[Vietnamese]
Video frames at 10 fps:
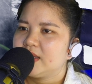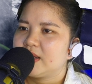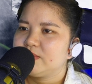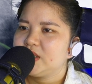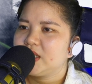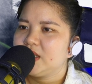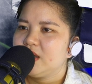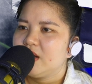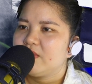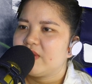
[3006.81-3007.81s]
thậm
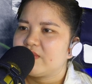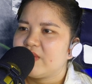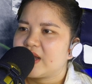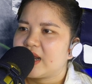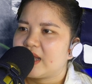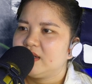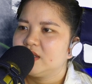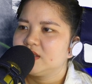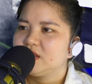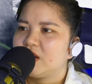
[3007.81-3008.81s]
chí vẹn vẹn là ảnh
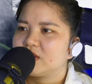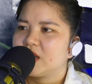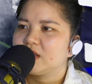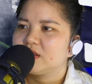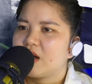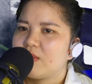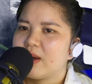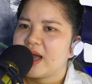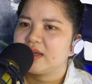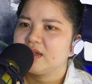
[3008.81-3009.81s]
hưởng do thần
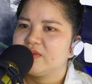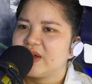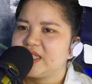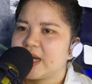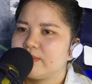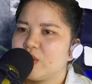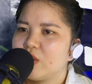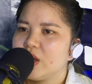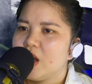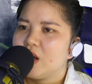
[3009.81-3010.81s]
thông hai người va chạm
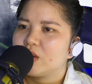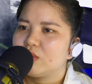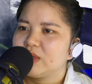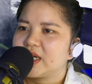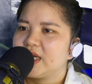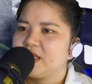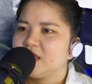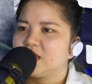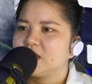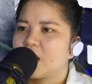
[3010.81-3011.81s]
thôi cũng đã
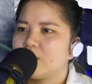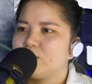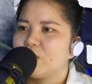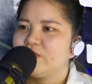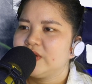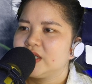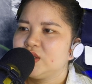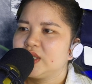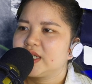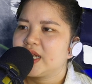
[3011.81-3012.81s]
khiến cho hư không bốn phía
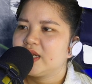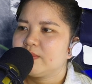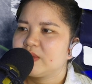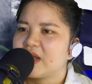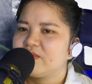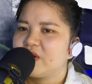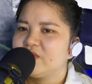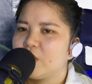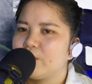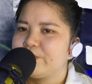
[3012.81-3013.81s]
truyền đến âm thanh
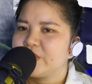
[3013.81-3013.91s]
vỡ vụn.